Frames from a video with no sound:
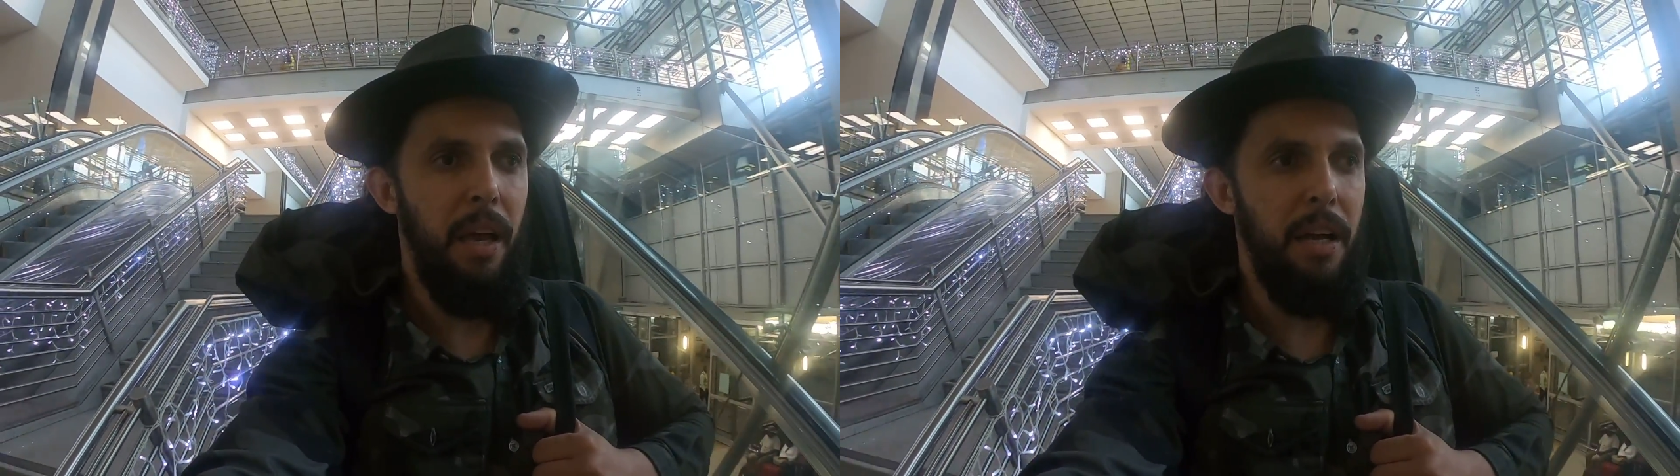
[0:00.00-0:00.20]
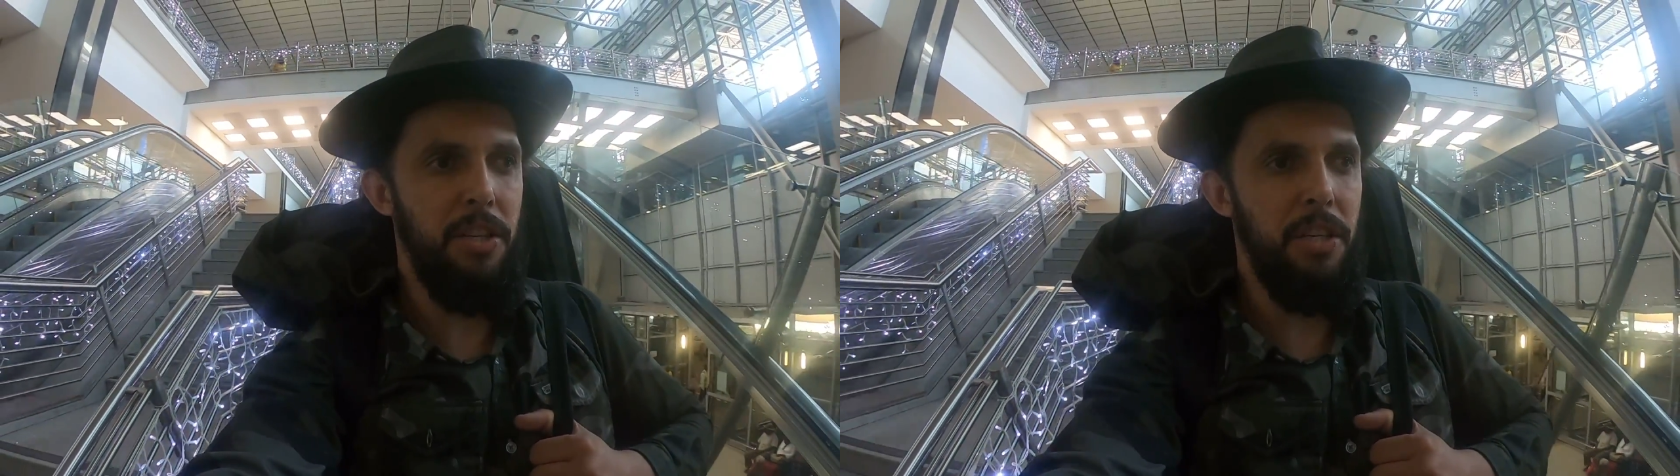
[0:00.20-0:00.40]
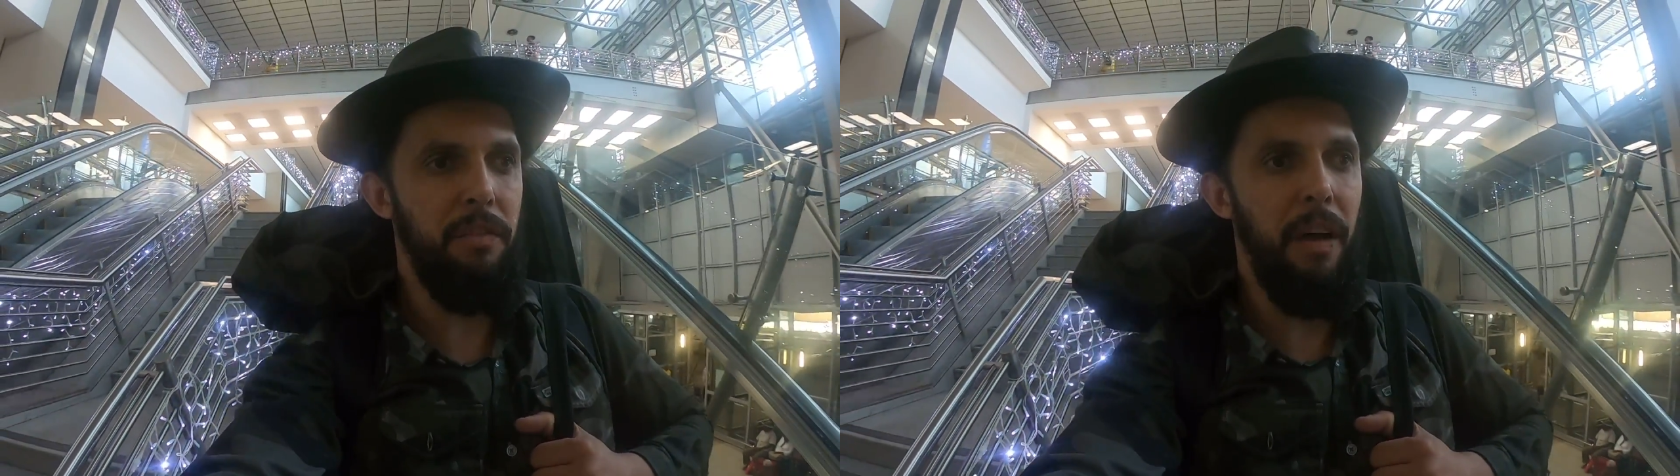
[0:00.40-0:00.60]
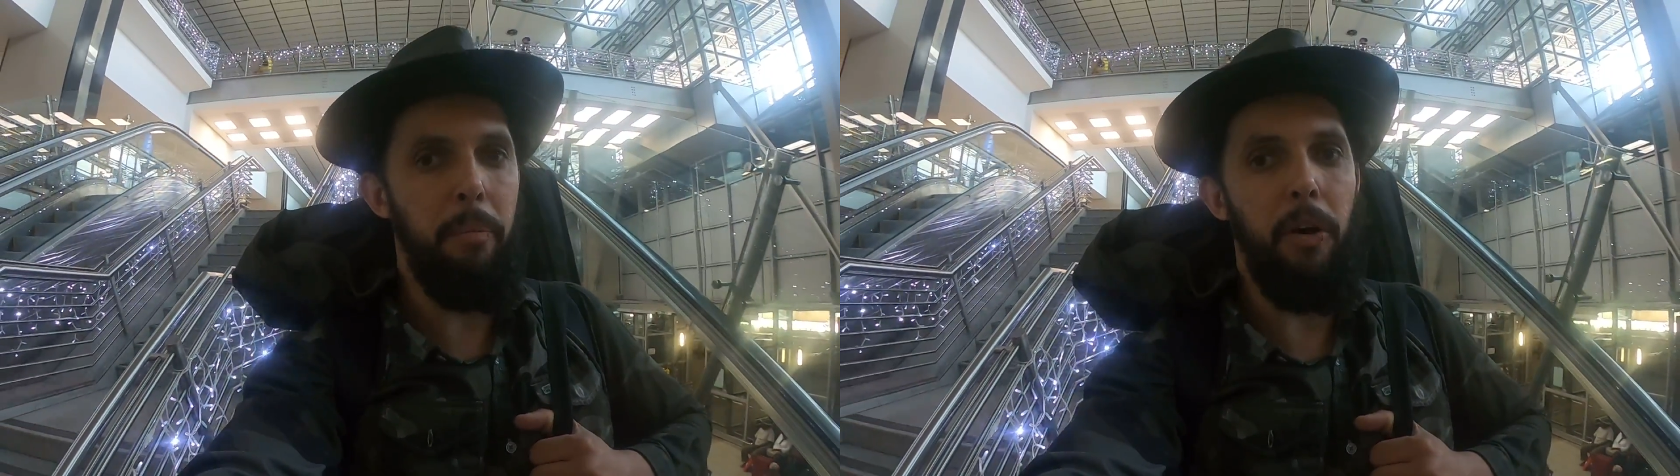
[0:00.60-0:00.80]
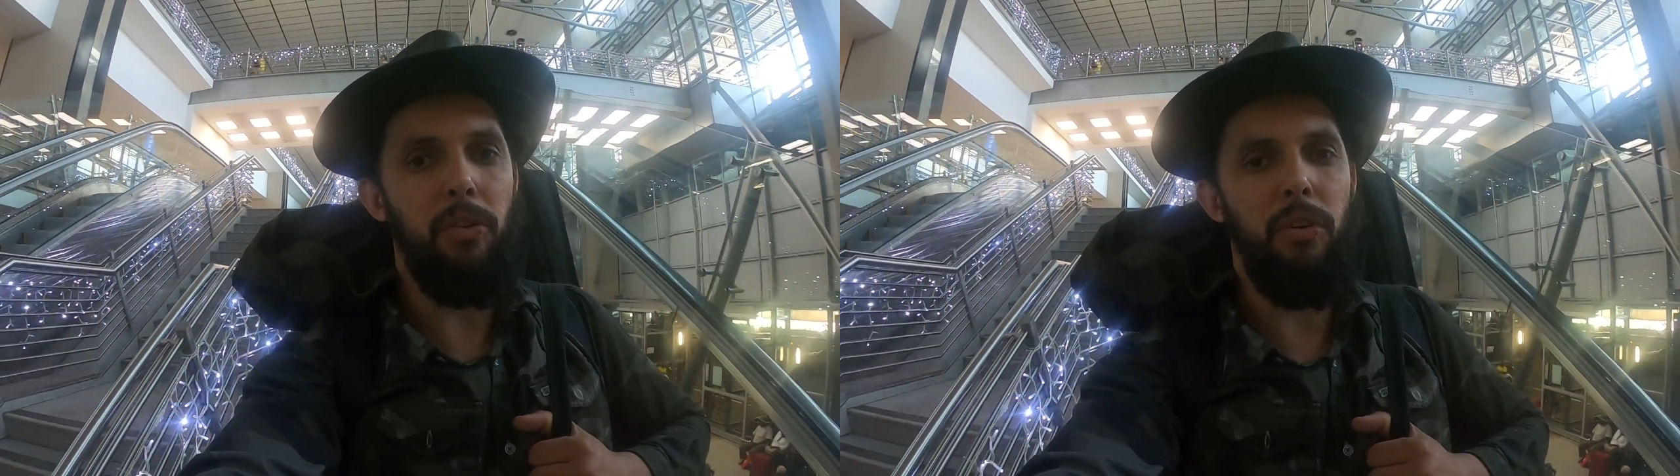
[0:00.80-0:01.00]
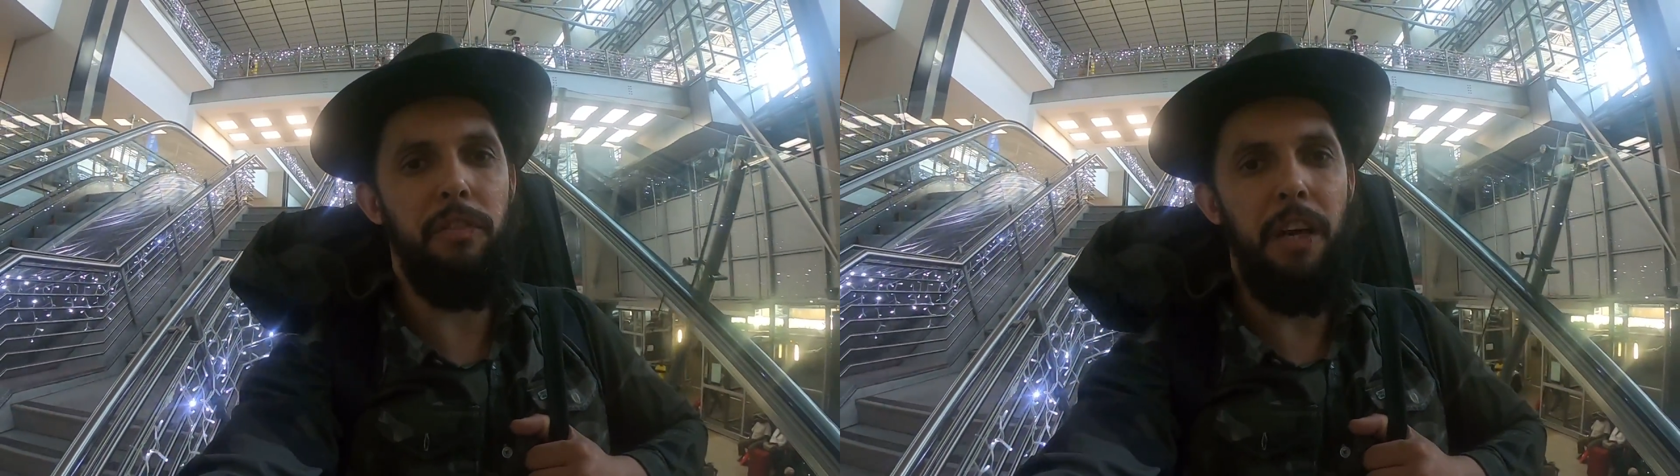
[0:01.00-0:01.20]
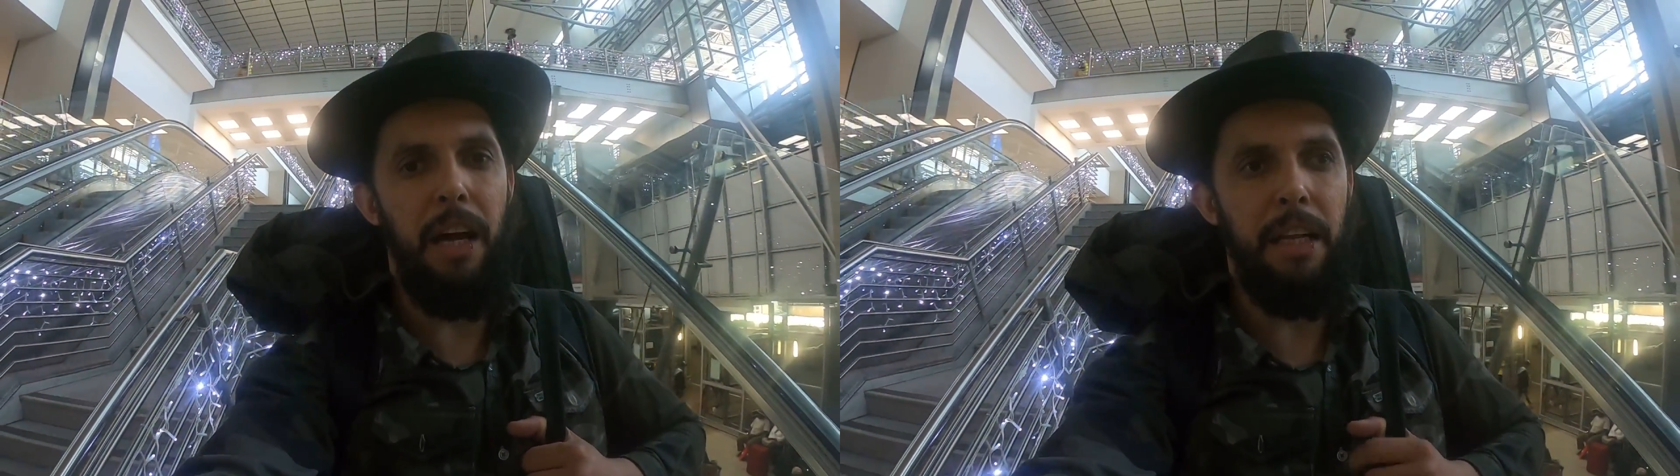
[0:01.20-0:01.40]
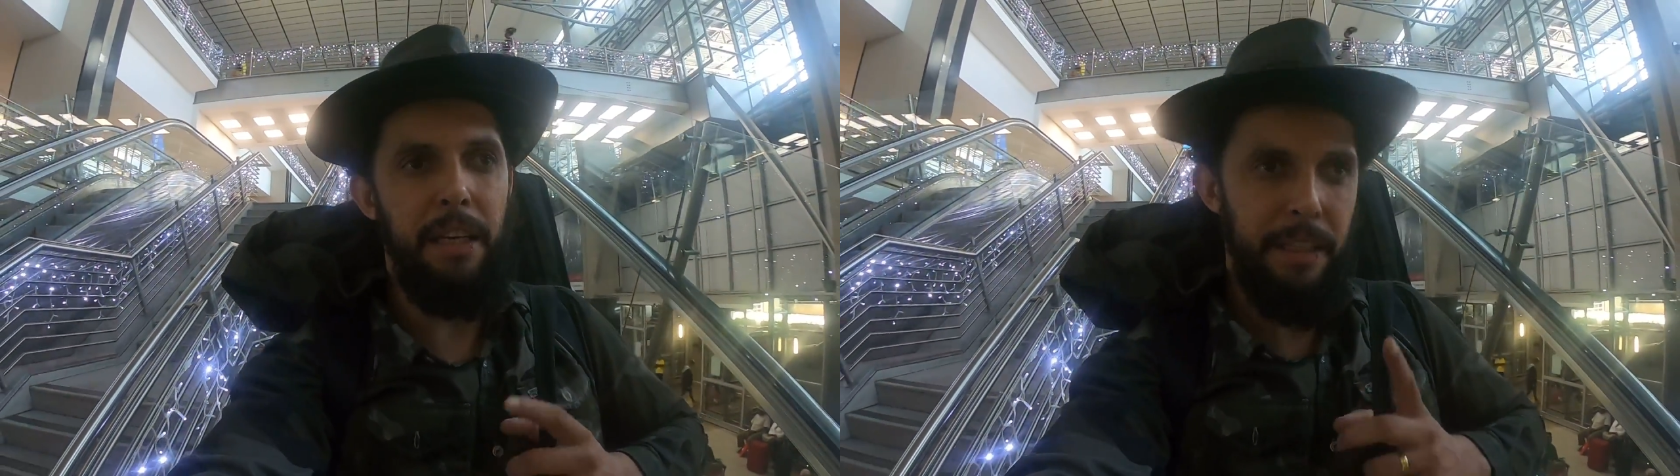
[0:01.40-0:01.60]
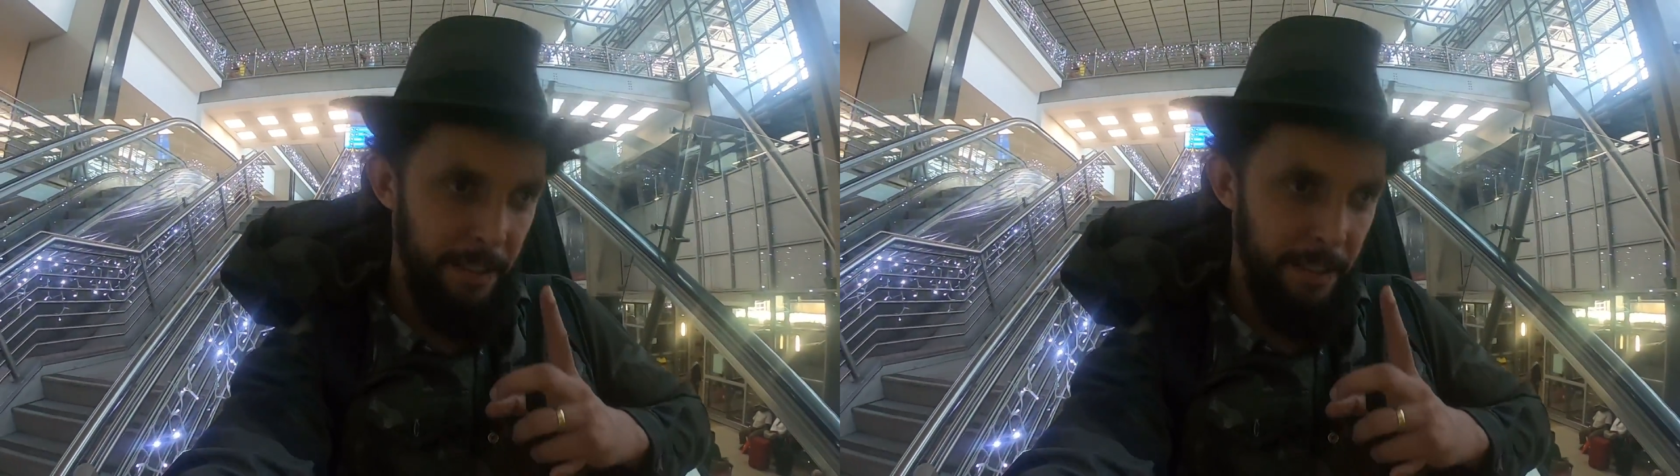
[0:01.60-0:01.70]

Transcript: a gente vai pra rodoviária.